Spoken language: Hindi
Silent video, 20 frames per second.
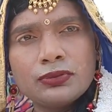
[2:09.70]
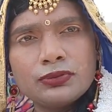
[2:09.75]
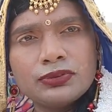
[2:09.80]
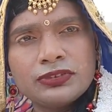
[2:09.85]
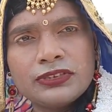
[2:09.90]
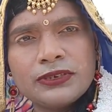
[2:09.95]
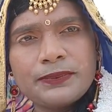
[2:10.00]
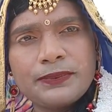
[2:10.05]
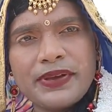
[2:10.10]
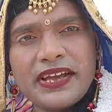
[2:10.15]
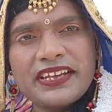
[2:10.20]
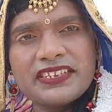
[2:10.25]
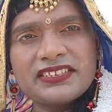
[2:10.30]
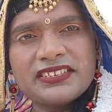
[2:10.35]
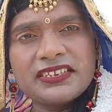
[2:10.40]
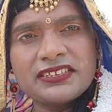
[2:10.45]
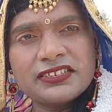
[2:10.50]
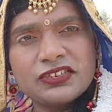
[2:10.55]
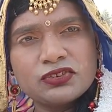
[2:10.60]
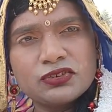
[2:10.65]
उसी
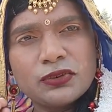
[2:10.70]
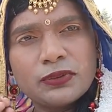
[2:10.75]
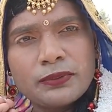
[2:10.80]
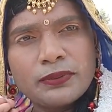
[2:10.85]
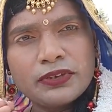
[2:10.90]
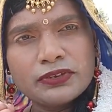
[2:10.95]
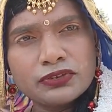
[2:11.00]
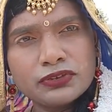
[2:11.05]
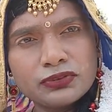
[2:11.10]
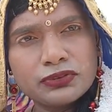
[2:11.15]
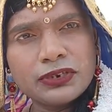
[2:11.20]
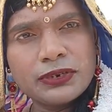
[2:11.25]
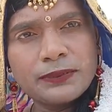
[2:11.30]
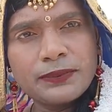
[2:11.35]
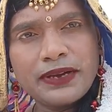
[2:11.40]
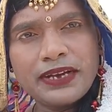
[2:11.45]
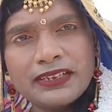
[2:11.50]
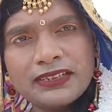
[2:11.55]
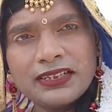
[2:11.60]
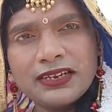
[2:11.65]
पैसे से जो मजदूरी
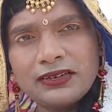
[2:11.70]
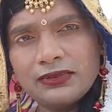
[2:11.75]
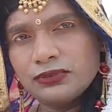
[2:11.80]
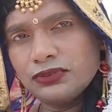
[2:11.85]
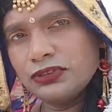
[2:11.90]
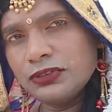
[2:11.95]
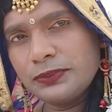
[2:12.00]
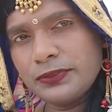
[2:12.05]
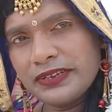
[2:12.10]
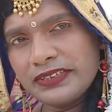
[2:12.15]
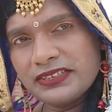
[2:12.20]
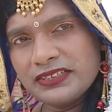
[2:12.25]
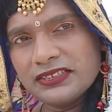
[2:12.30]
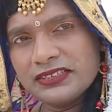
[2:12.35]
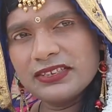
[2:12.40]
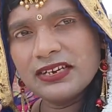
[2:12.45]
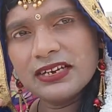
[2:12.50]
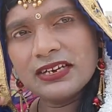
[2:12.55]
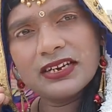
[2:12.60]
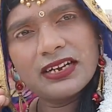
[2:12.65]
पाता हूँ उसी पैसे
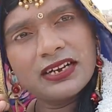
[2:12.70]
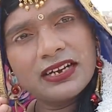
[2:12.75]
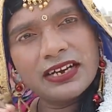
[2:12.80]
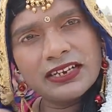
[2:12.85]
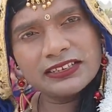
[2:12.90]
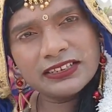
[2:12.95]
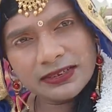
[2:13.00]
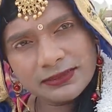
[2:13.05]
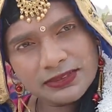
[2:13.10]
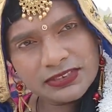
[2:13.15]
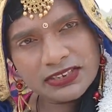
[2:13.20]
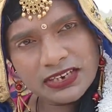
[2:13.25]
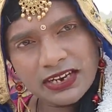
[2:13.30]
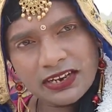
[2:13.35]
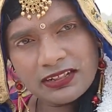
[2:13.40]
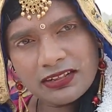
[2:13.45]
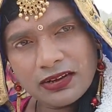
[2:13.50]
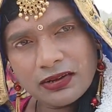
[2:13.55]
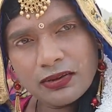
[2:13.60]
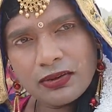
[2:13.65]
से घर का खर्चा भी
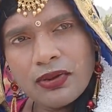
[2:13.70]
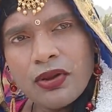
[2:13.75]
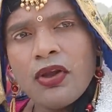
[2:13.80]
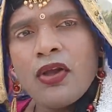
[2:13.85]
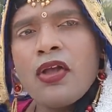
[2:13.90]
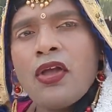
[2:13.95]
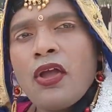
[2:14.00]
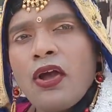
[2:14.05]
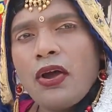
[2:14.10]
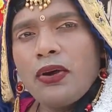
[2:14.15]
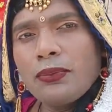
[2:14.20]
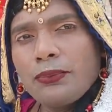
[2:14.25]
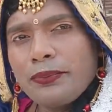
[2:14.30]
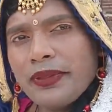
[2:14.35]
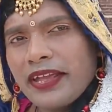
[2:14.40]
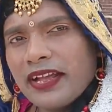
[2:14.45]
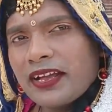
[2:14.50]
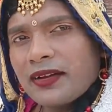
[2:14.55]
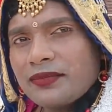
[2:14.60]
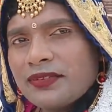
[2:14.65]
चलाता हूँ और
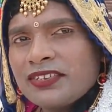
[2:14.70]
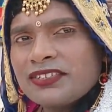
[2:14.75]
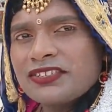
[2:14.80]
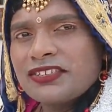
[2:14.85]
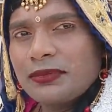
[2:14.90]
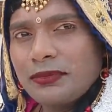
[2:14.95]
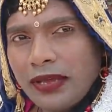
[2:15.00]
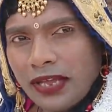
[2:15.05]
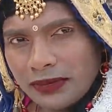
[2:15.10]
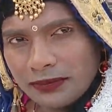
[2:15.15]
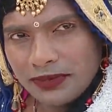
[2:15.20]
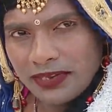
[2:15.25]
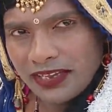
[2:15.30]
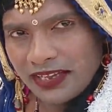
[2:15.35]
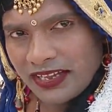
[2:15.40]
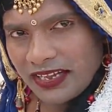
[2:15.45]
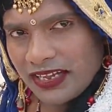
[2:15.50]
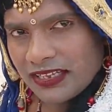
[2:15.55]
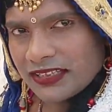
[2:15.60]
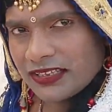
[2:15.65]
मेकअप का सामान भी
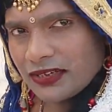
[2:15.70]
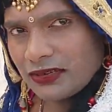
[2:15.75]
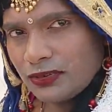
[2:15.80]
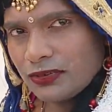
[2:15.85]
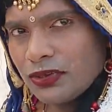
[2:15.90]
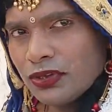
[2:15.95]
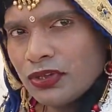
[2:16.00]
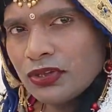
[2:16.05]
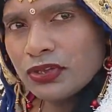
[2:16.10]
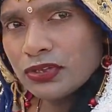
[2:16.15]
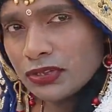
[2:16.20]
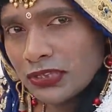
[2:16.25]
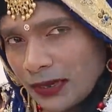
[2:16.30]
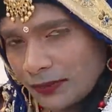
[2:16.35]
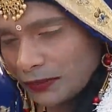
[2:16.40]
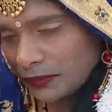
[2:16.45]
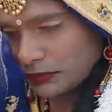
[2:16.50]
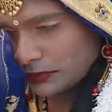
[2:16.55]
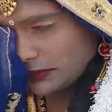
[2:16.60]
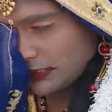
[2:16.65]
लेके आता हूँ तो
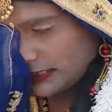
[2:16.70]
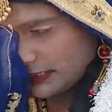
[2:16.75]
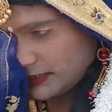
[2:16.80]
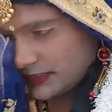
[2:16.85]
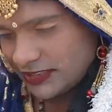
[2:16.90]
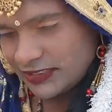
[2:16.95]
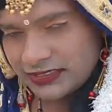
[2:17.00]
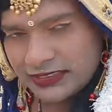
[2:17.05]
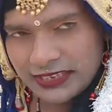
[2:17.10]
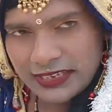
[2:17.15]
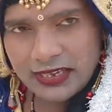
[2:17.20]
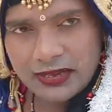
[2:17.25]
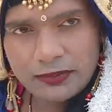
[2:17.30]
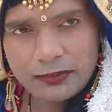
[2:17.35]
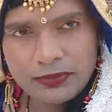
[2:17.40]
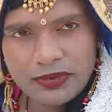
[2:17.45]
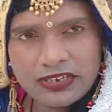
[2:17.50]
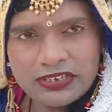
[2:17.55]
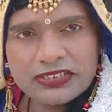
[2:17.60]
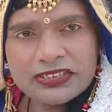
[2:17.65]
आप लोग देख सकते हैं
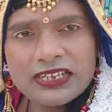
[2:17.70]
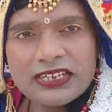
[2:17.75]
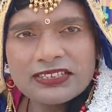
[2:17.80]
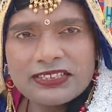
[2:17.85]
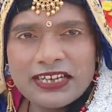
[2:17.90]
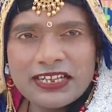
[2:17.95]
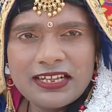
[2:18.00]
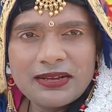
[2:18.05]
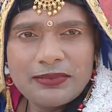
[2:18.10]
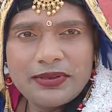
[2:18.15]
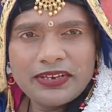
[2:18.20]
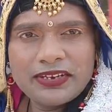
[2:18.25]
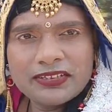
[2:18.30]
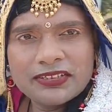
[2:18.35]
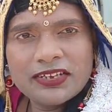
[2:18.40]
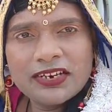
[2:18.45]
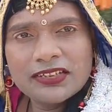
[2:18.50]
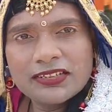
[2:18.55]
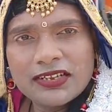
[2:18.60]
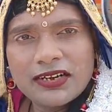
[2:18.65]
कितना ज़्यादा
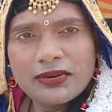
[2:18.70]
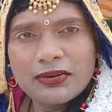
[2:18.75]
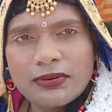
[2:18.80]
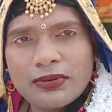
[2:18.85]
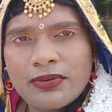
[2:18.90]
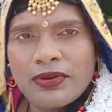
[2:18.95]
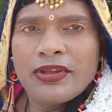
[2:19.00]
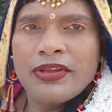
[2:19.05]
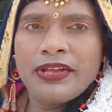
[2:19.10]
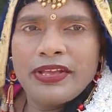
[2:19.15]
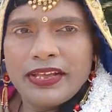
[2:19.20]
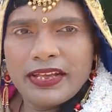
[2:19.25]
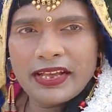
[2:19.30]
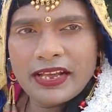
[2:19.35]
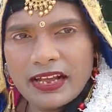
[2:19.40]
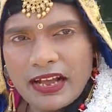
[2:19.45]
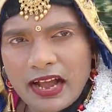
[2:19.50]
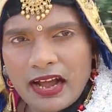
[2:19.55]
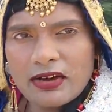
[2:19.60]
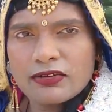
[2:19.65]
मेहनत करता हूँ
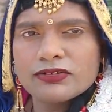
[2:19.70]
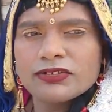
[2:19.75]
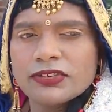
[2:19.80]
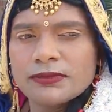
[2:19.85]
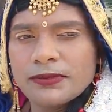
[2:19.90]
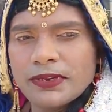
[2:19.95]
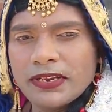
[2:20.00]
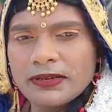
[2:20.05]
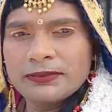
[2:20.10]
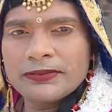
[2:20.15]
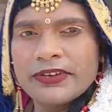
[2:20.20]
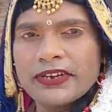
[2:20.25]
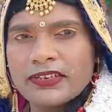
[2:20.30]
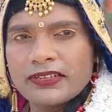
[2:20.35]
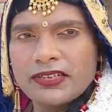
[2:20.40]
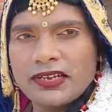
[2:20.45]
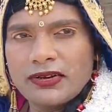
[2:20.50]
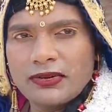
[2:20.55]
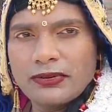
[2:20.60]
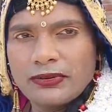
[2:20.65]
एक गांव से बिलोंग
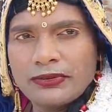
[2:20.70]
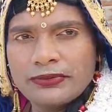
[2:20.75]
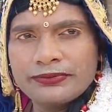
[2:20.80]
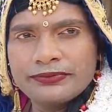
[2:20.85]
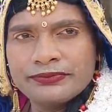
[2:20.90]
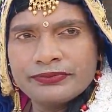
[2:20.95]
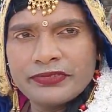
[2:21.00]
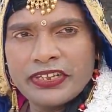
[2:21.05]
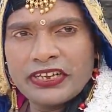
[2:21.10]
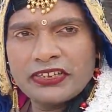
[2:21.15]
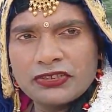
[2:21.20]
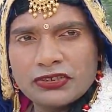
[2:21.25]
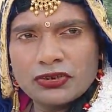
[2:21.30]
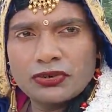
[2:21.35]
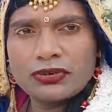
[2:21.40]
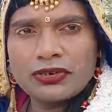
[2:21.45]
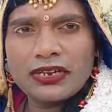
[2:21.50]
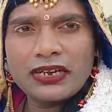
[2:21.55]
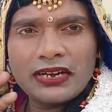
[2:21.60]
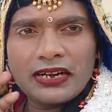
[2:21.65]
करता हूँ एक
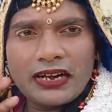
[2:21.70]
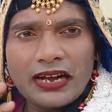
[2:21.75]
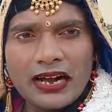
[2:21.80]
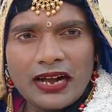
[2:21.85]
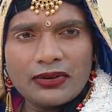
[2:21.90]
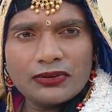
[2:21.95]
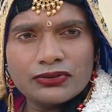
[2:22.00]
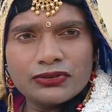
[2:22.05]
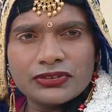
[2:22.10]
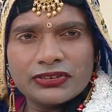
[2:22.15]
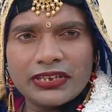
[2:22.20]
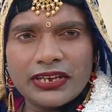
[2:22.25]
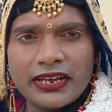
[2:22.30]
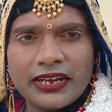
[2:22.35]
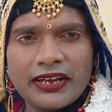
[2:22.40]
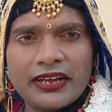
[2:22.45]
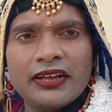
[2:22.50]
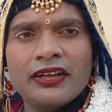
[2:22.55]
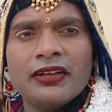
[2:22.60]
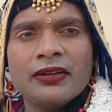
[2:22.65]
छोटा गांव
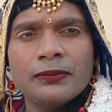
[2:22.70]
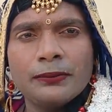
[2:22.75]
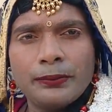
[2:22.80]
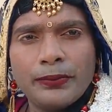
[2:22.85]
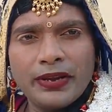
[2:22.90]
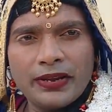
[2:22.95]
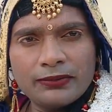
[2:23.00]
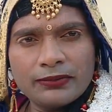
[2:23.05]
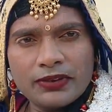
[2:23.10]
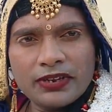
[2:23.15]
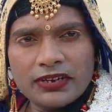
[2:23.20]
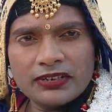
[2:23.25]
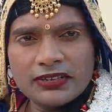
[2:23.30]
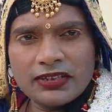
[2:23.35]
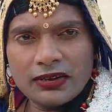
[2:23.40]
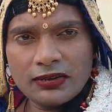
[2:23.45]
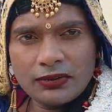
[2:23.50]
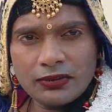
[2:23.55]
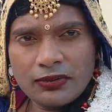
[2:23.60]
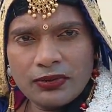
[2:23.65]
से बिलोंग
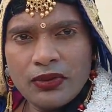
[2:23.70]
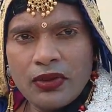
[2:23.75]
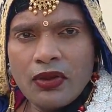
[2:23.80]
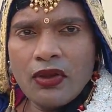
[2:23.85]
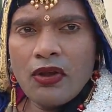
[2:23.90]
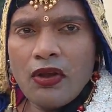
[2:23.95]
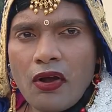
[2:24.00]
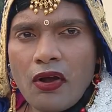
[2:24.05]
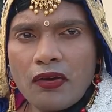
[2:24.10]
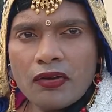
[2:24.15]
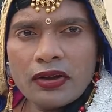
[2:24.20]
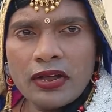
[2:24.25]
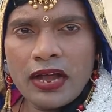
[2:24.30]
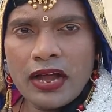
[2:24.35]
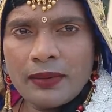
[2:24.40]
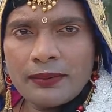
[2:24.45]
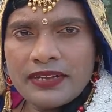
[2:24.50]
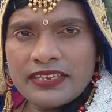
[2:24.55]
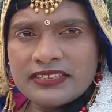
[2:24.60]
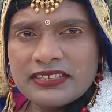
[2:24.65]
करता हूँ और
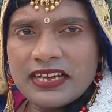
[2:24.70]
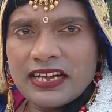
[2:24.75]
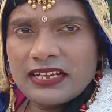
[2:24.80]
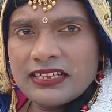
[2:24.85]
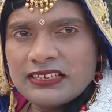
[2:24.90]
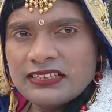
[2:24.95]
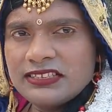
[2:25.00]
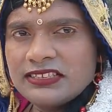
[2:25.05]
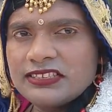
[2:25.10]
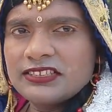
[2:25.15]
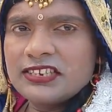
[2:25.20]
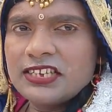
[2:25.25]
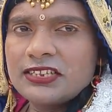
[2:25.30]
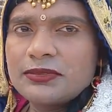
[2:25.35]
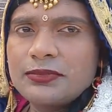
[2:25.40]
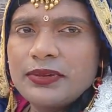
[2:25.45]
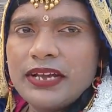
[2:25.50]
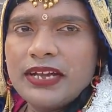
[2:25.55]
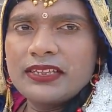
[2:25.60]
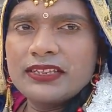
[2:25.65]
हमेशा इसी छत
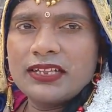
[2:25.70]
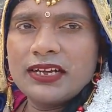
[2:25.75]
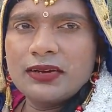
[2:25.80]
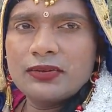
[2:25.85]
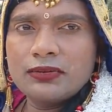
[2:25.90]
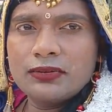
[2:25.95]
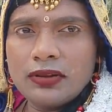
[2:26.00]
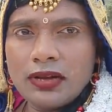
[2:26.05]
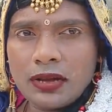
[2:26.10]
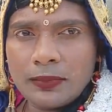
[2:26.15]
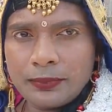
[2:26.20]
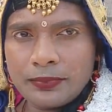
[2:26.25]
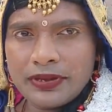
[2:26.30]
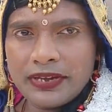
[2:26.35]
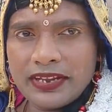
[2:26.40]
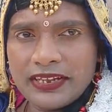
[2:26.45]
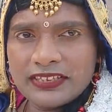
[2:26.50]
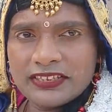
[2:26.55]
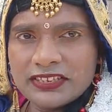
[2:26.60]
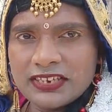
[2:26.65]
पे आता हूँ
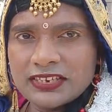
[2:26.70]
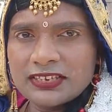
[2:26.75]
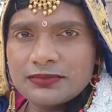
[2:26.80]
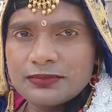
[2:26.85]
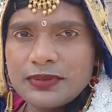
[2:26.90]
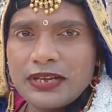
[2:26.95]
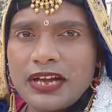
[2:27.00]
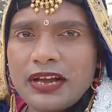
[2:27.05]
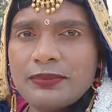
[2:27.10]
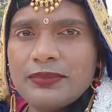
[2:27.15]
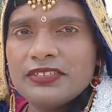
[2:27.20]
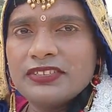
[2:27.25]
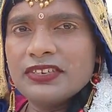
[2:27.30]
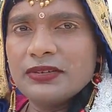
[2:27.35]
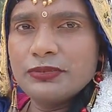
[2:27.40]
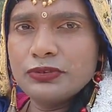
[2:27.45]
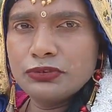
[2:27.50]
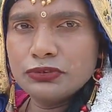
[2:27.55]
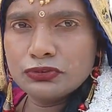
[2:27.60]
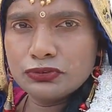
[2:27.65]
अपने छत पे
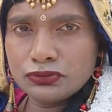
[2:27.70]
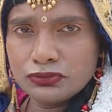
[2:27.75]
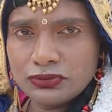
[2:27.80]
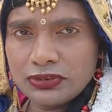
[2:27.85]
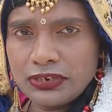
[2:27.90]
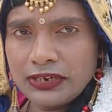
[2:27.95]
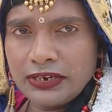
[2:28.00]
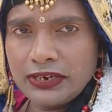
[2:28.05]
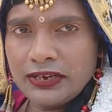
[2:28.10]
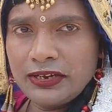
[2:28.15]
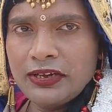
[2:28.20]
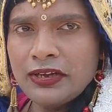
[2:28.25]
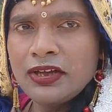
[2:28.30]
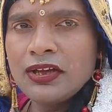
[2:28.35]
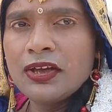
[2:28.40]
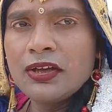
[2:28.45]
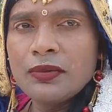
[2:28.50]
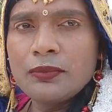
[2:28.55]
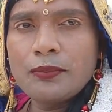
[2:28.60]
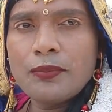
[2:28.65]
हमेशा वीडियो शूट करने
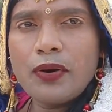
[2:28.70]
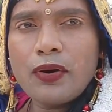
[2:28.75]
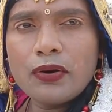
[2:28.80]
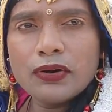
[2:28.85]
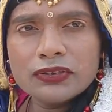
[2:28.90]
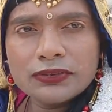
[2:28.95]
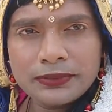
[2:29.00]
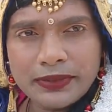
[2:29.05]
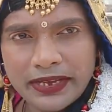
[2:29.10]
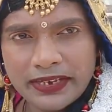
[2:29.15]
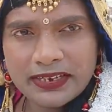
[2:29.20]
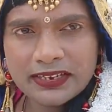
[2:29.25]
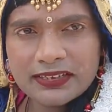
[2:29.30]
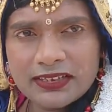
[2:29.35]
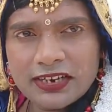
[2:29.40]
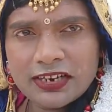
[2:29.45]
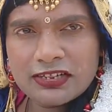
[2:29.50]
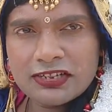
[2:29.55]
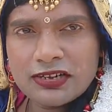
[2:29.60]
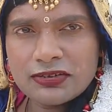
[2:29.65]
बहुत मेहनत
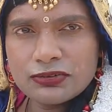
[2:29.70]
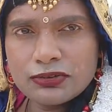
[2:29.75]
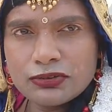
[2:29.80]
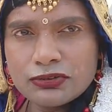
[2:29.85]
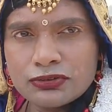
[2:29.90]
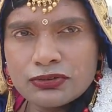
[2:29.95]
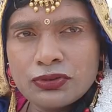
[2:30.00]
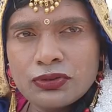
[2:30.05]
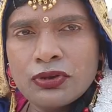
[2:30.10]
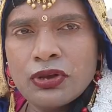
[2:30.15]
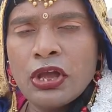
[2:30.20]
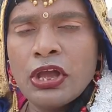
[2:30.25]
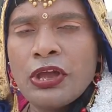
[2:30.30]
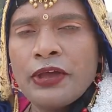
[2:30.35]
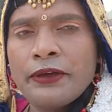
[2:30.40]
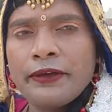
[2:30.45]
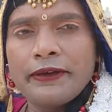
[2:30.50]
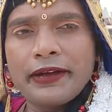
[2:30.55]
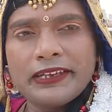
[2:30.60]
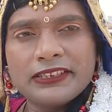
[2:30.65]
करता हूँ दोस्तों
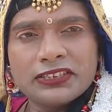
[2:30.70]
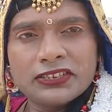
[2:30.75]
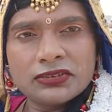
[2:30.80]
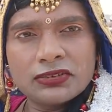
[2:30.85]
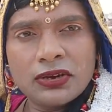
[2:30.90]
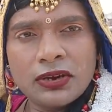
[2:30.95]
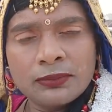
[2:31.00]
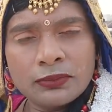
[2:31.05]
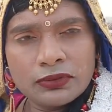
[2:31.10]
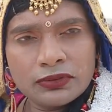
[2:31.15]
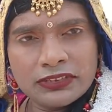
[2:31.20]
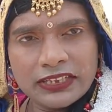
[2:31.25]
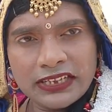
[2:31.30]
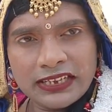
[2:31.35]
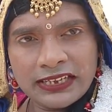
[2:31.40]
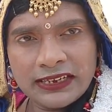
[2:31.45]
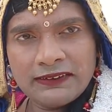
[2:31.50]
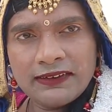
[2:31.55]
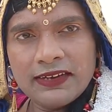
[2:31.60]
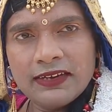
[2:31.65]
वैसे तो हमको
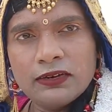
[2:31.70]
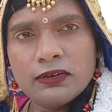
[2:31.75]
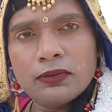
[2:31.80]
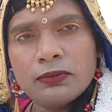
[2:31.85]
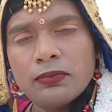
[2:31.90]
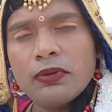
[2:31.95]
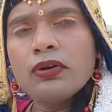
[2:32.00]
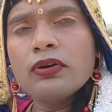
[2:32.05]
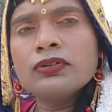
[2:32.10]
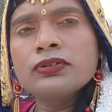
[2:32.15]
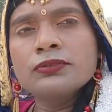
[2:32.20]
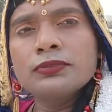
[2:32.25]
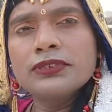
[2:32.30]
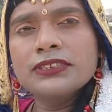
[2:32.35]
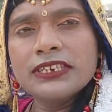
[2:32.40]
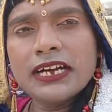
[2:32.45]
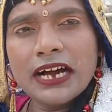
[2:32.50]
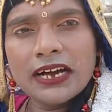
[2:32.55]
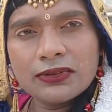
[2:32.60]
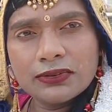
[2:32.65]
देखने वाले लोग बहुत
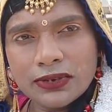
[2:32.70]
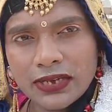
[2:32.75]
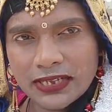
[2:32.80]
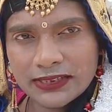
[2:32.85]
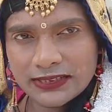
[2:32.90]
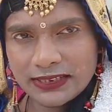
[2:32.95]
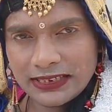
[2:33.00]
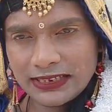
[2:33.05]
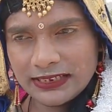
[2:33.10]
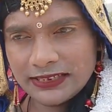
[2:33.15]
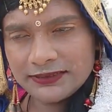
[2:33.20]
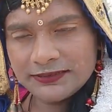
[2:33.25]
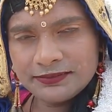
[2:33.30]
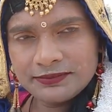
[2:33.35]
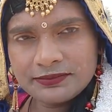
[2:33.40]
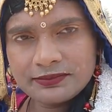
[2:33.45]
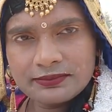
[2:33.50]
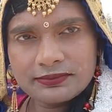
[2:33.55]
मजाक उड़ाते हैं